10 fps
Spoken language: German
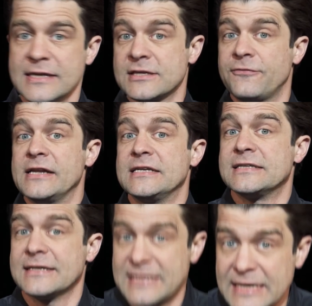es gefällt ihnen
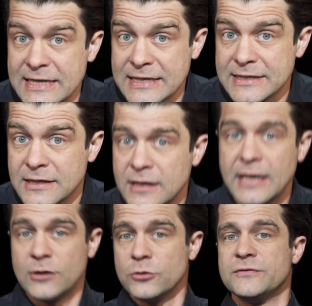tatsächlich. Ja,
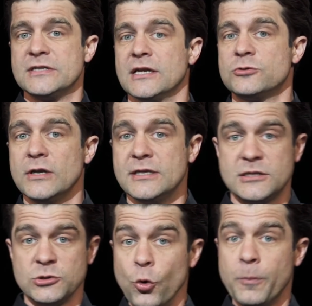dann dürfen sie natürlich
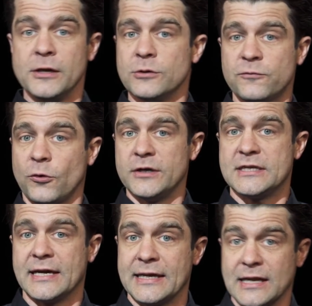jubeln und freudig
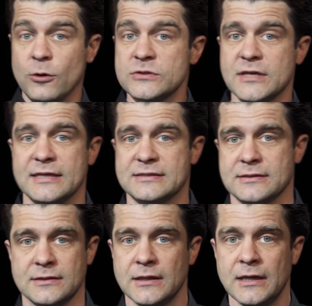erregt
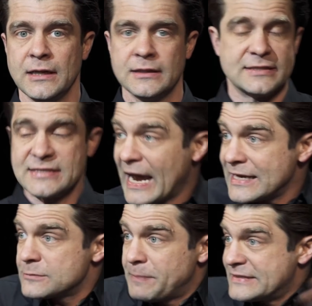ausrasten. Das ist
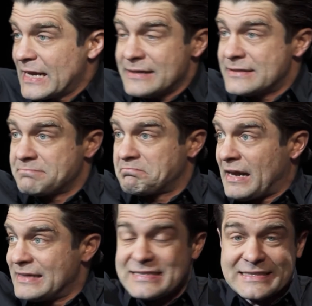alles besser als,
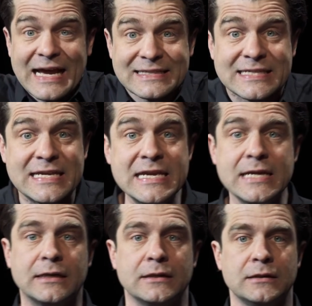als das
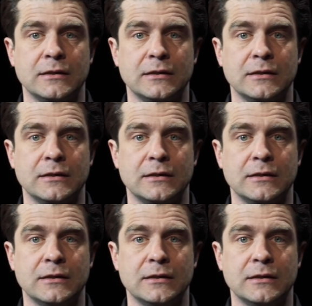hier